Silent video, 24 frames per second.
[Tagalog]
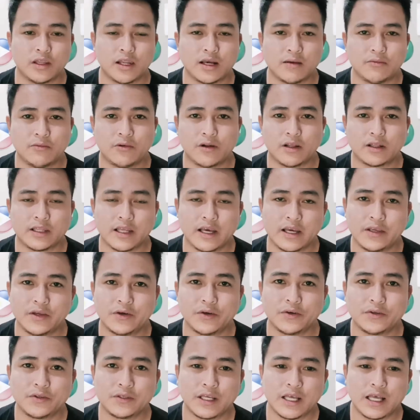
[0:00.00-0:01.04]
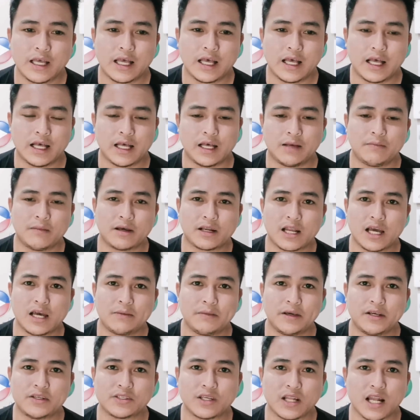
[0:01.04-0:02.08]
na lang muna tayo. Uh,
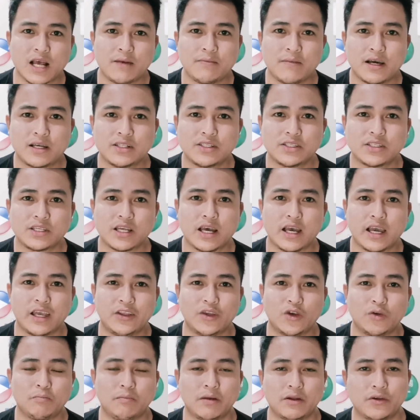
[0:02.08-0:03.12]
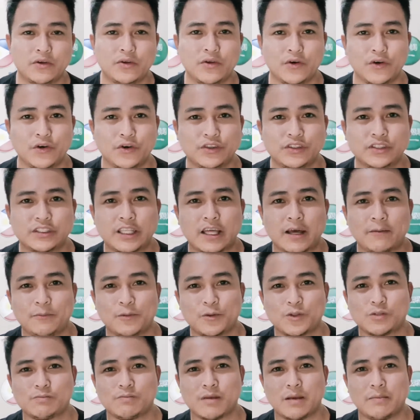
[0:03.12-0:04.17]
maraming salamat sa inyong panonood.
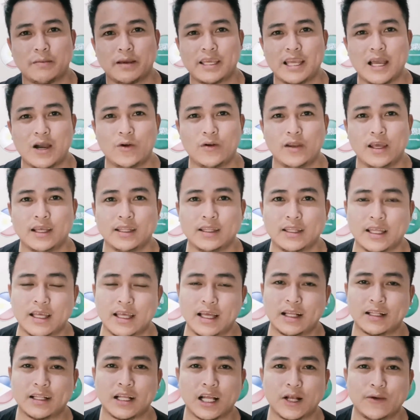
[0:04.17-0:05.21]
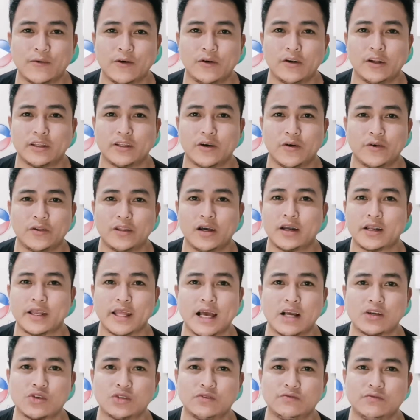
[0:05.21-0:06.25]
Tapos mamaya ulit, uh, gagawa ulit ako ng
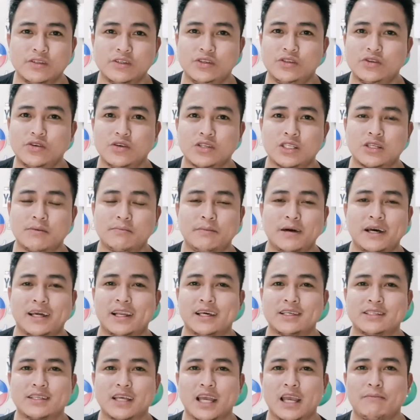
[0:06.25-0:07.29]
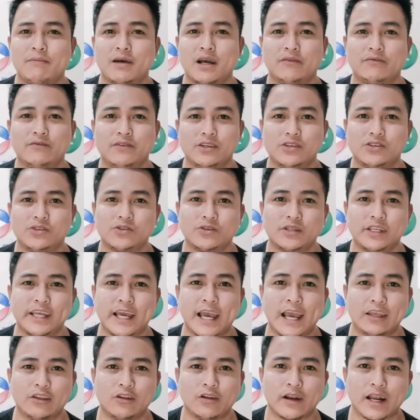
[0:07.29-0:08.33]
reaction videos para sa ibang video
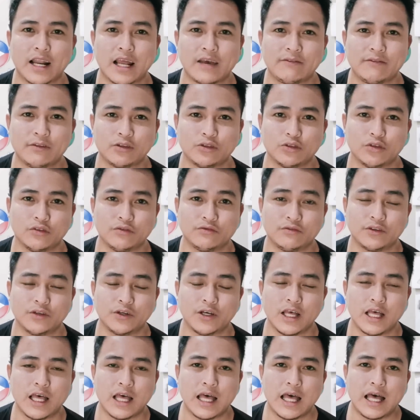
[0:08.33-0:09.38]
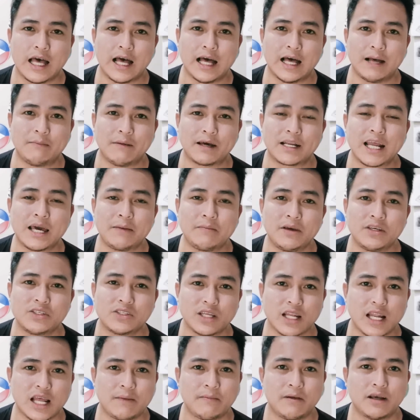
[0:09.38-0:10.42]
ni Idol Rafi Tulfo. Uh, maraming
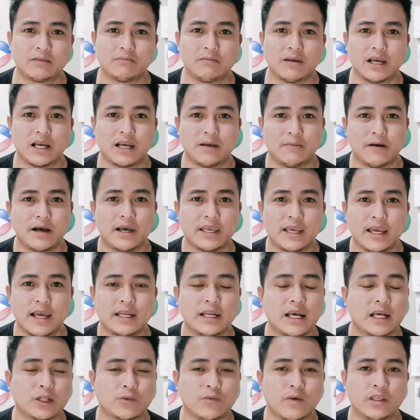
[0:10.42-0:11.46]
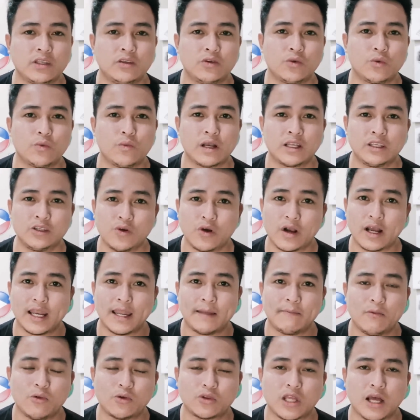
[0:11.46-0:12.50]
salamat mga kabayan at wag niyo wag niyo
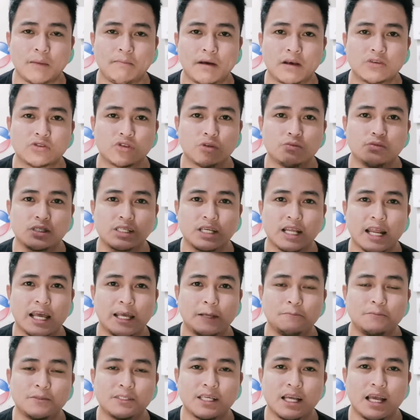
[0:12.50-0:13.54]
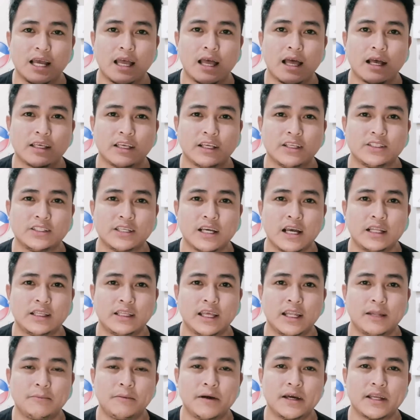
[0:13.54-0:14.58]
kalimutang mag-subscribe sa aking
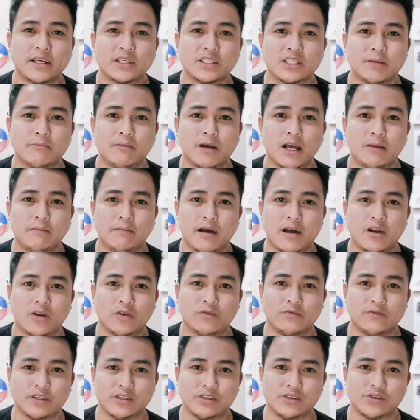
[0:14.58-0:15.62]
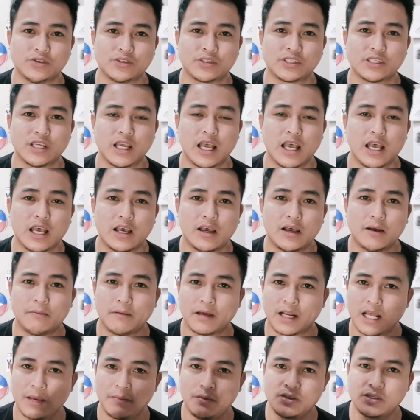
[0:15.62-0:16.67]
channel para sa mga bagong videos.
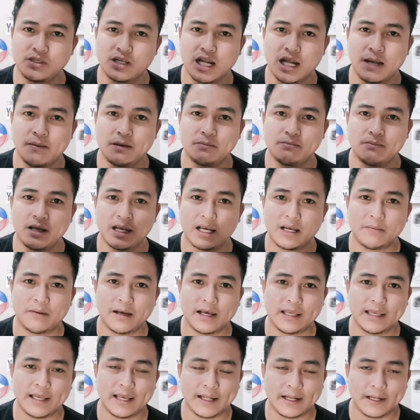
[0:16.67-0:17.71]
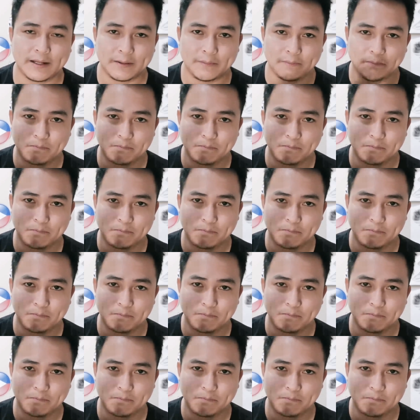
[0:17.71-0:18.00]
Maraming salamat mga kabayan.